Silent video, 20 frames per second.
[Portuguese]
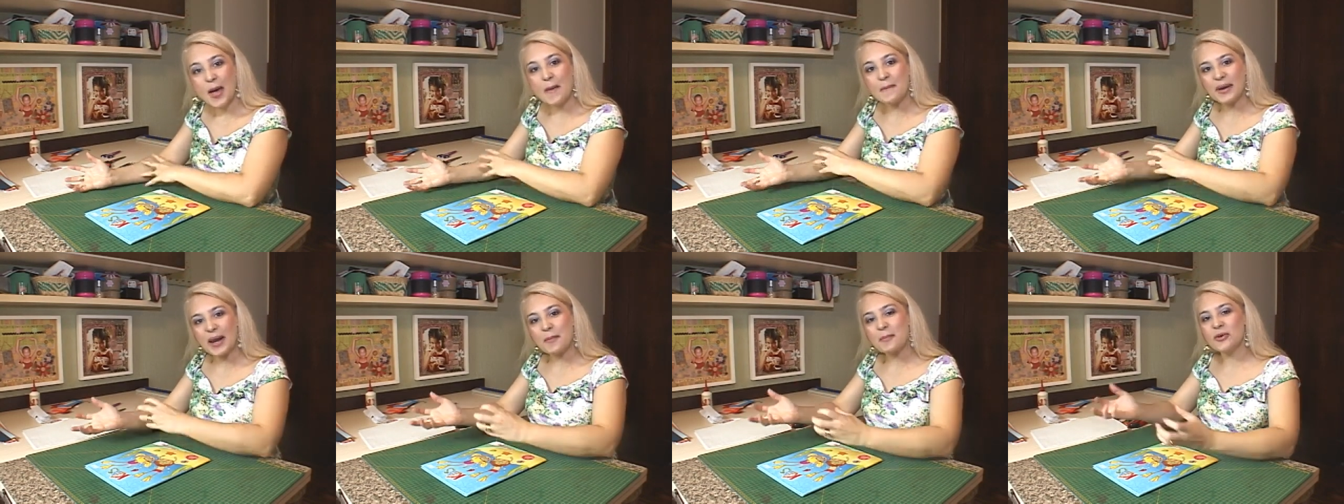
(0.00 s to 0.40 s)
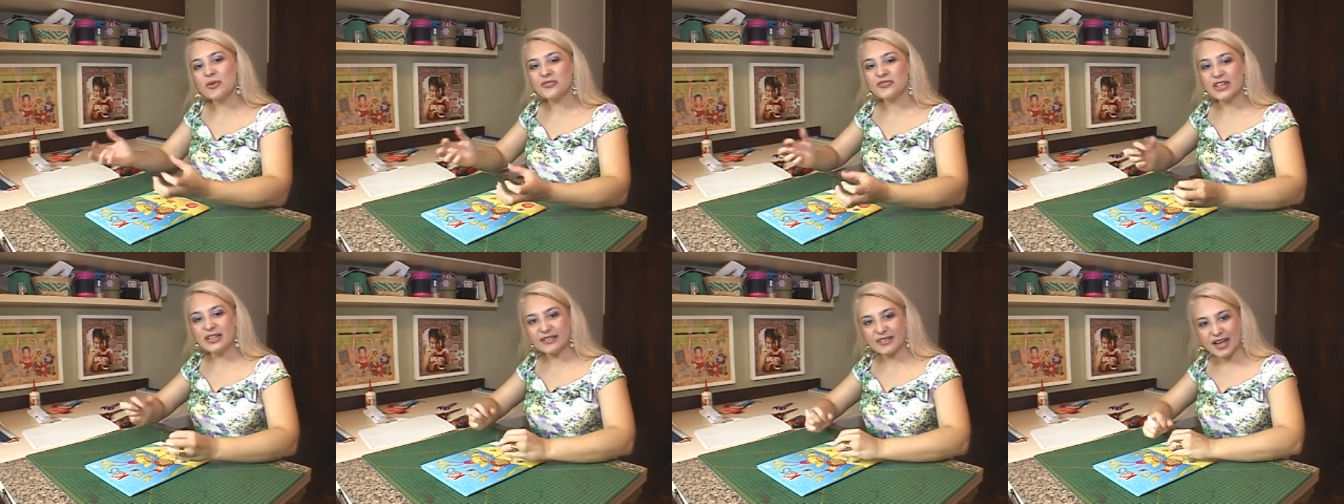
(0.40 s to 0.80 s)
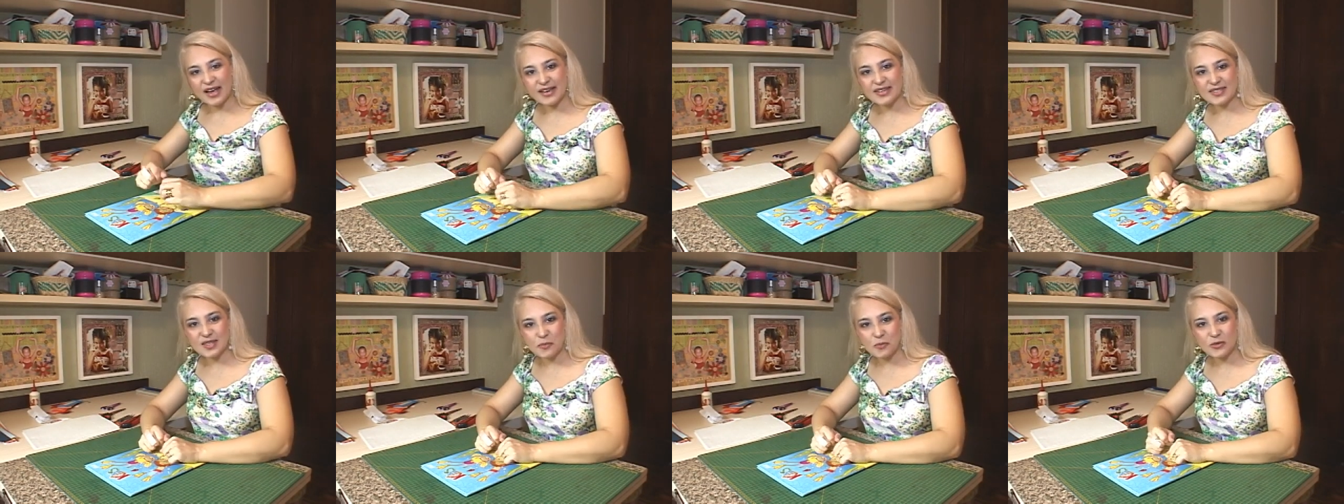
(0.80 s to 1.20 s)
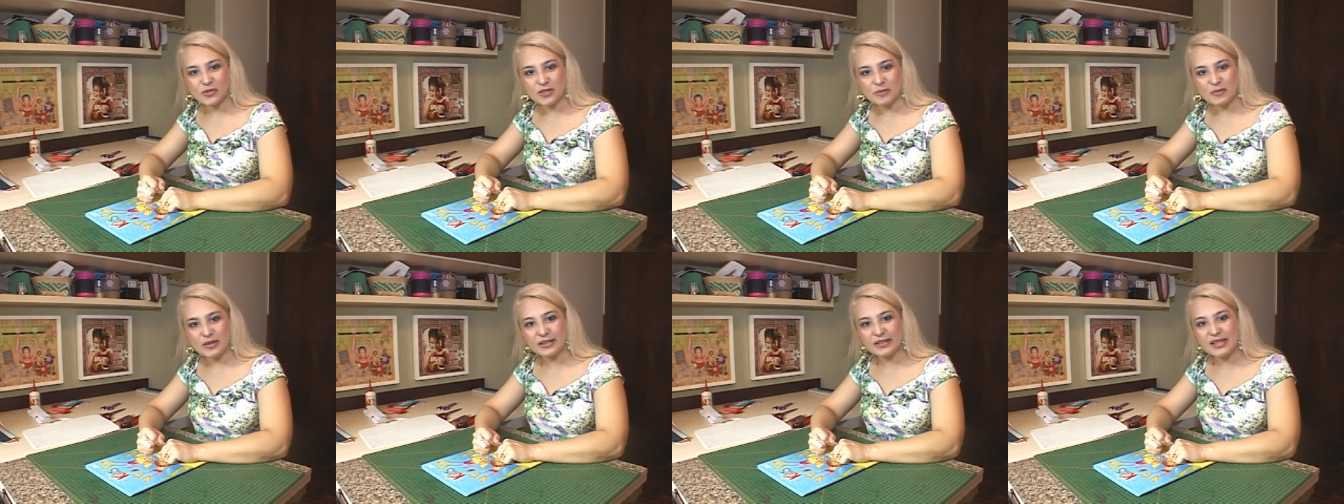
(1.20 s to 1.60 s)
para aproveitar essa
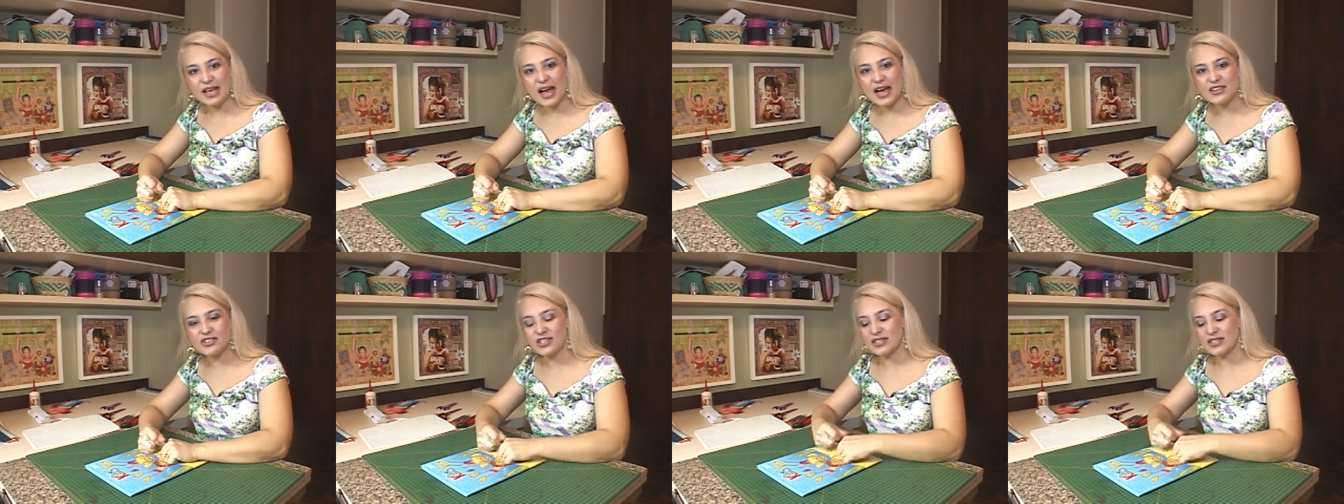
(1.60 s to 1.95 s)
possibilidade,